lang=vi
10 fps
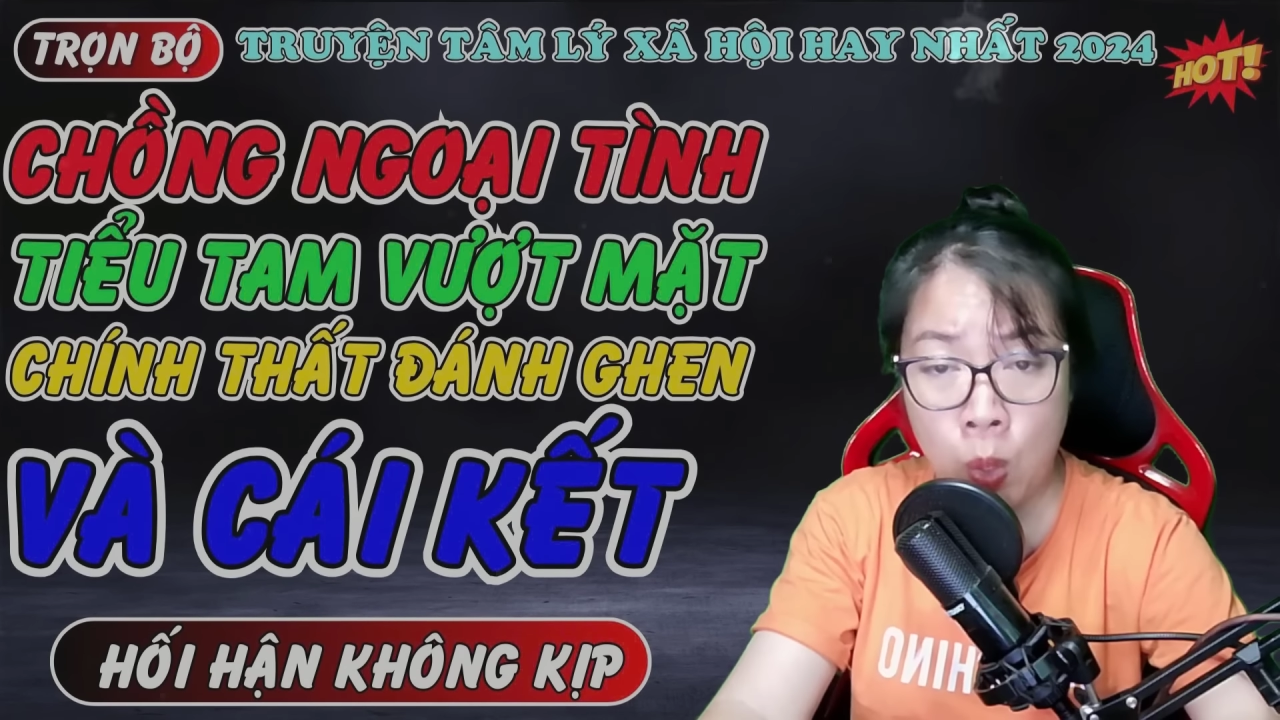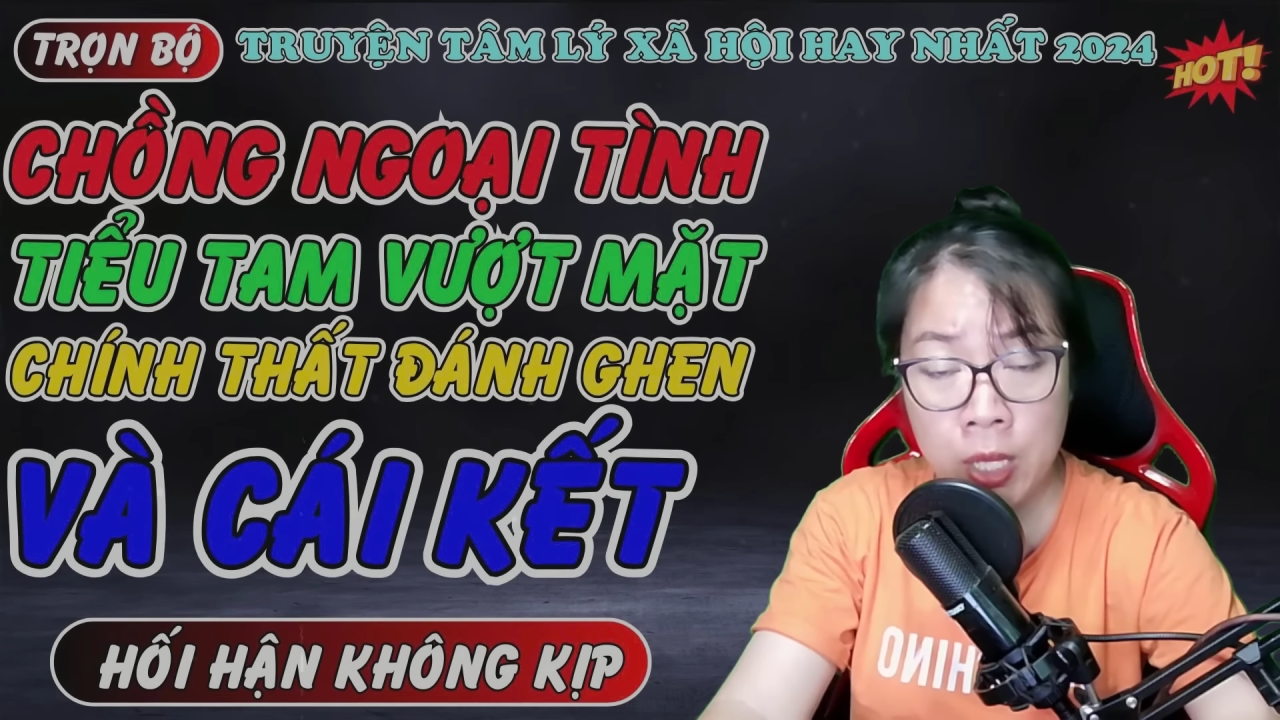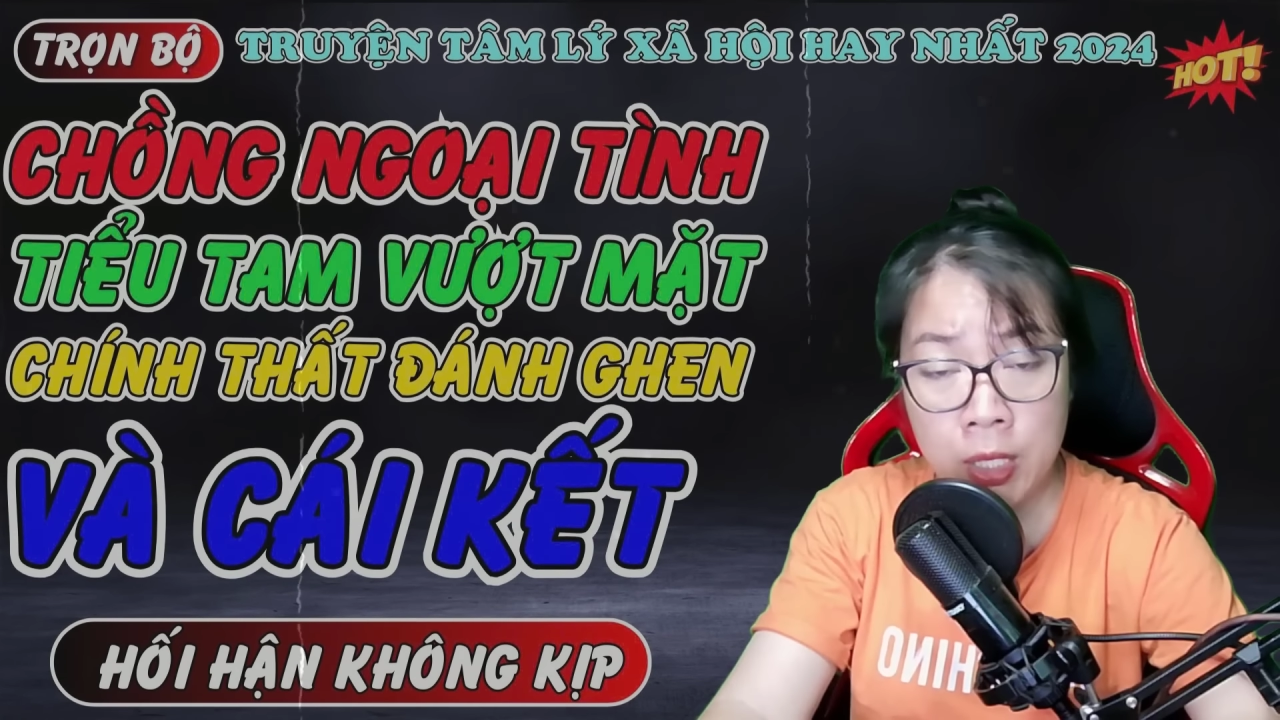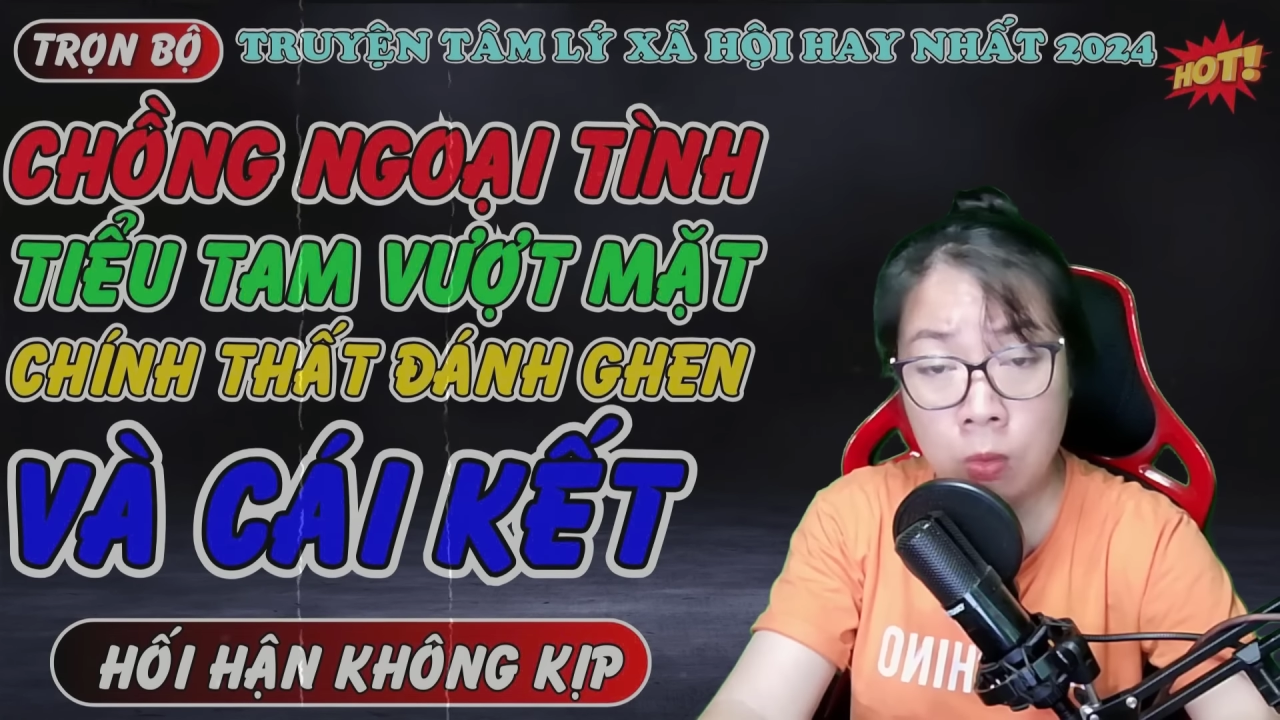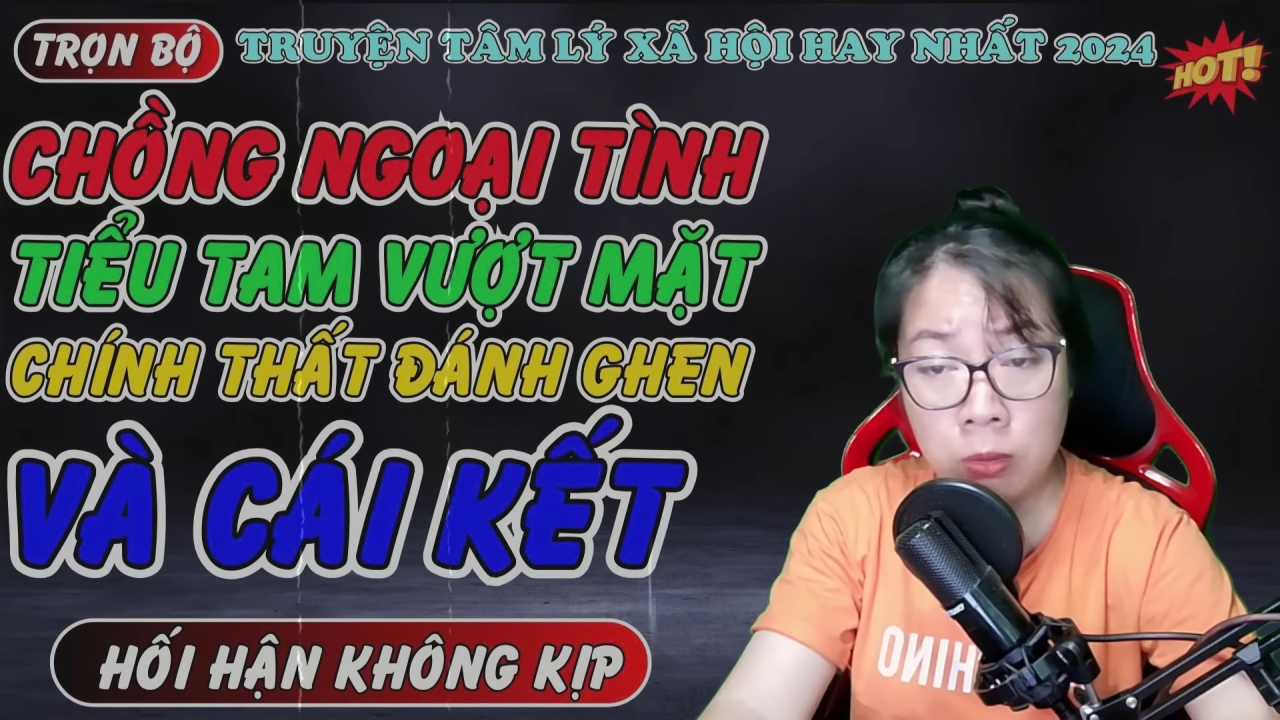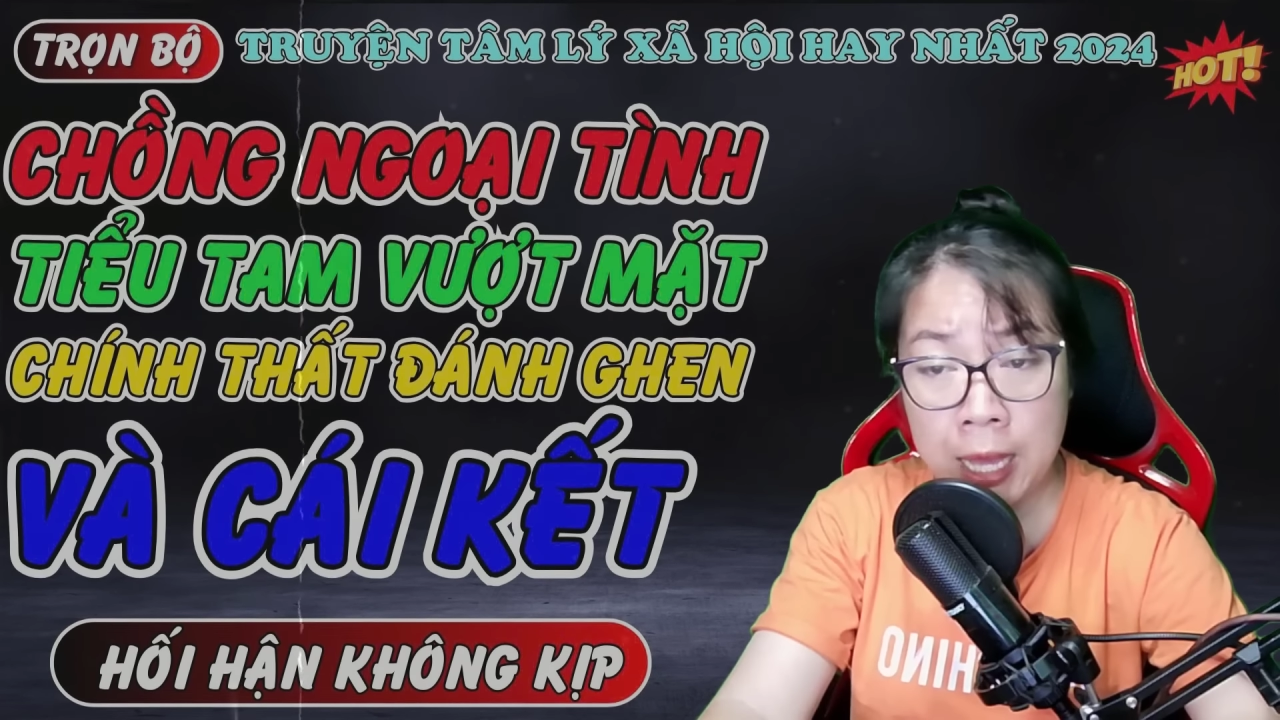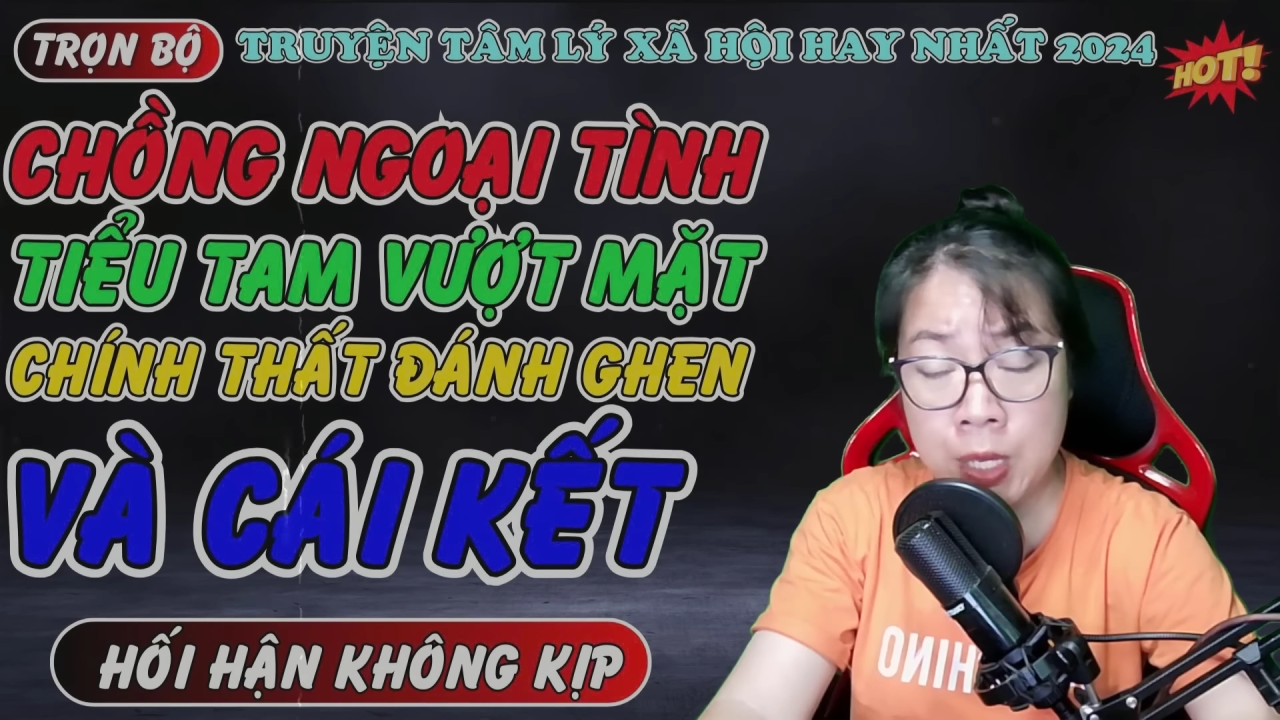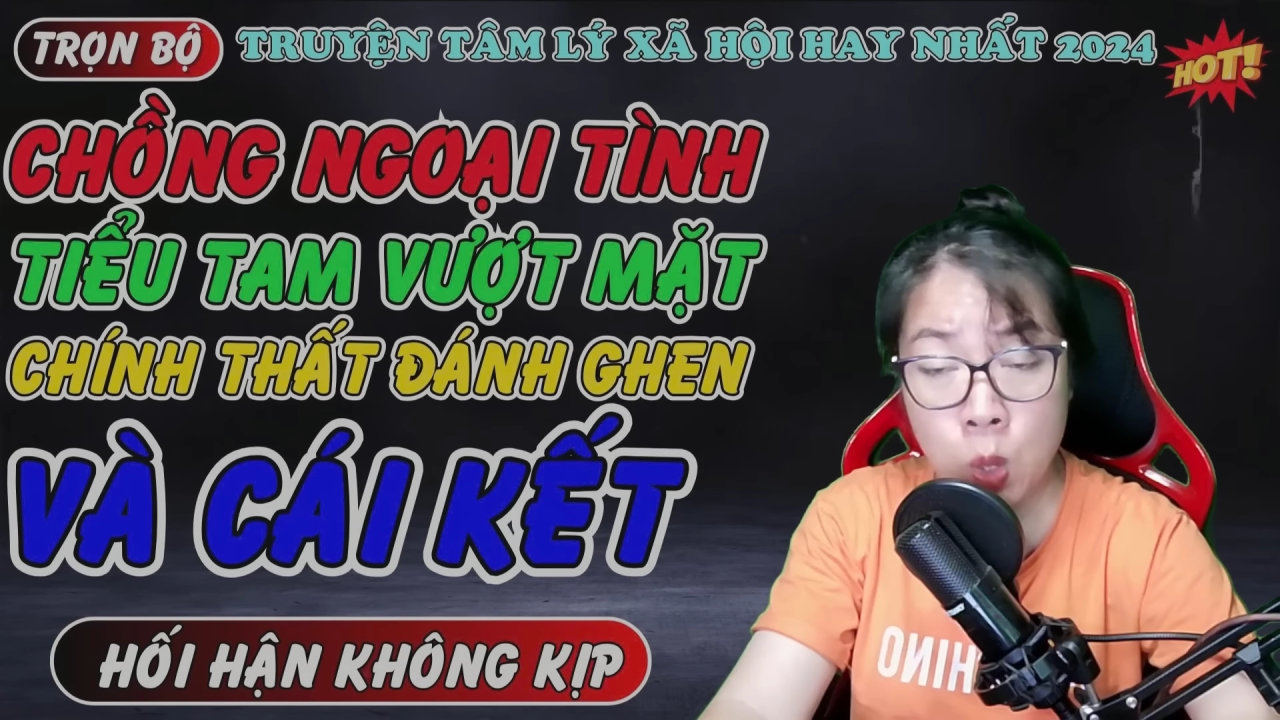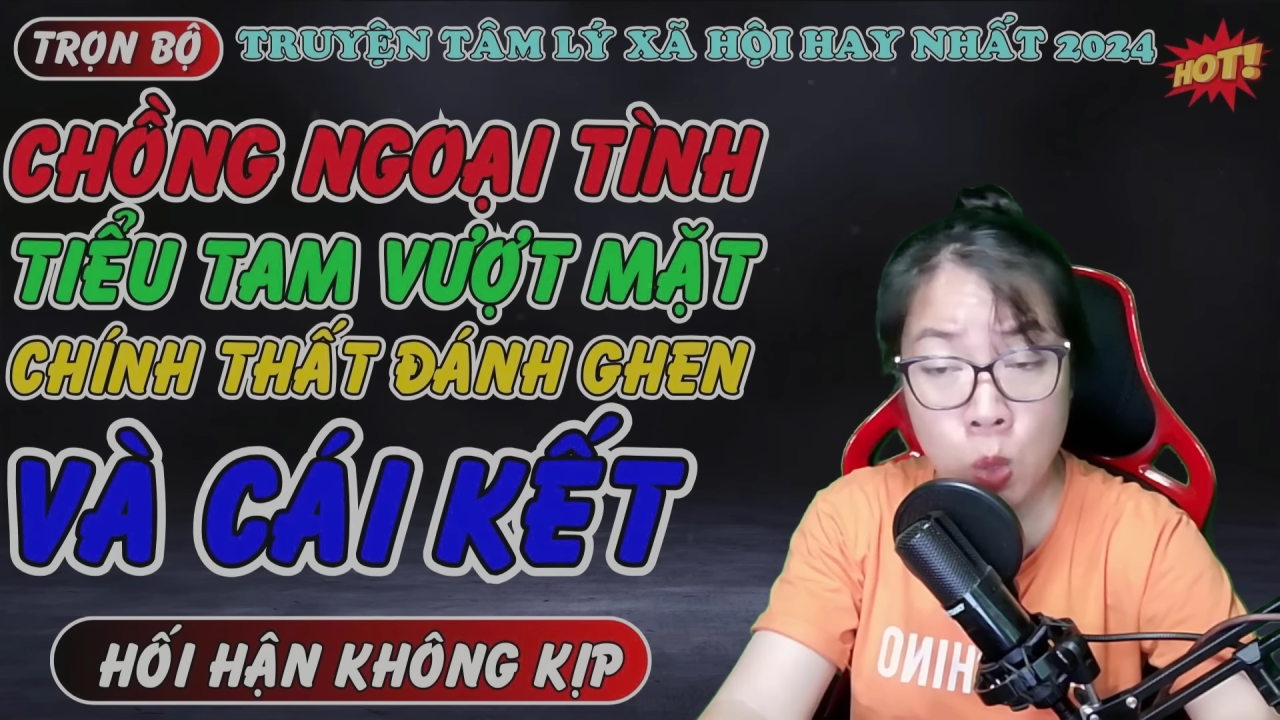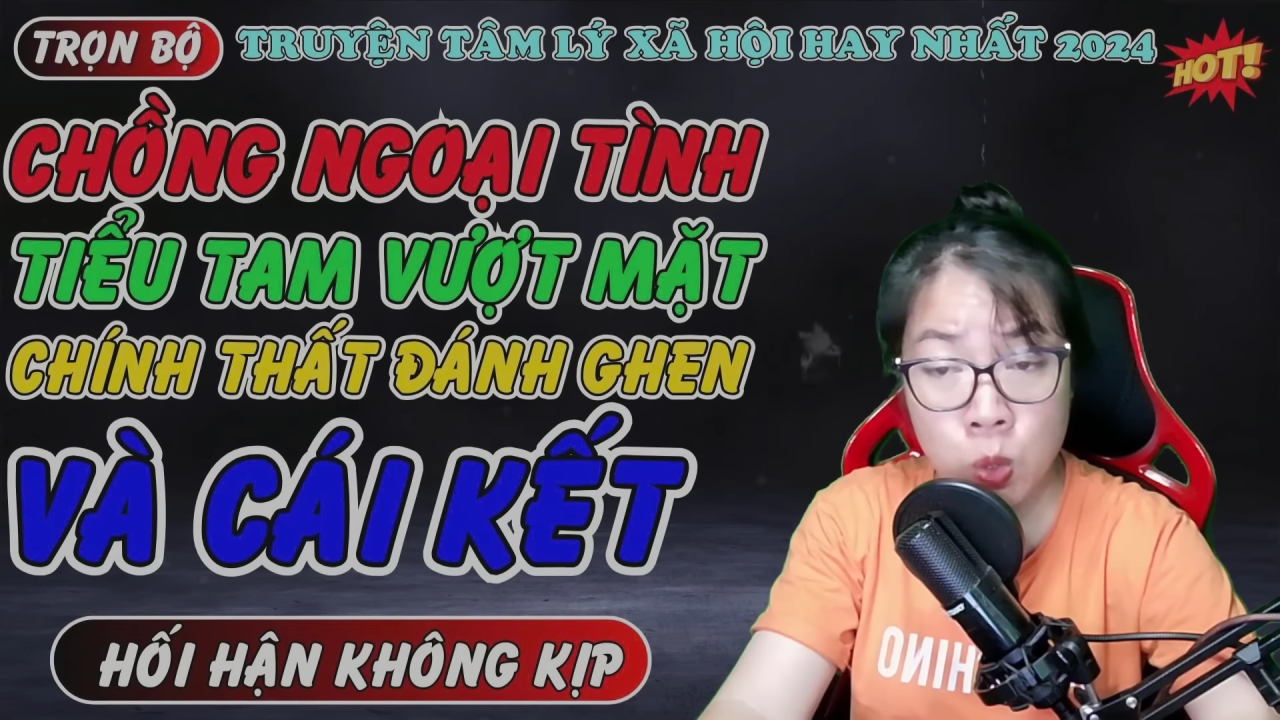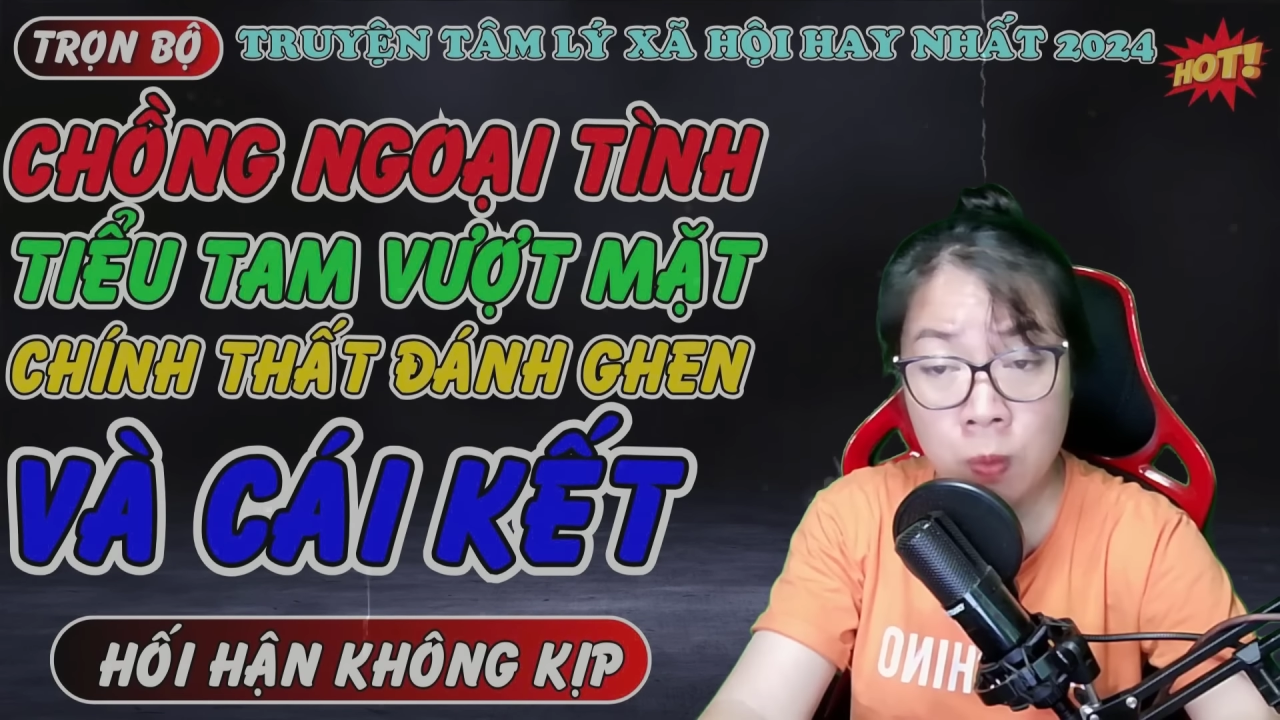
không thấy cô giúp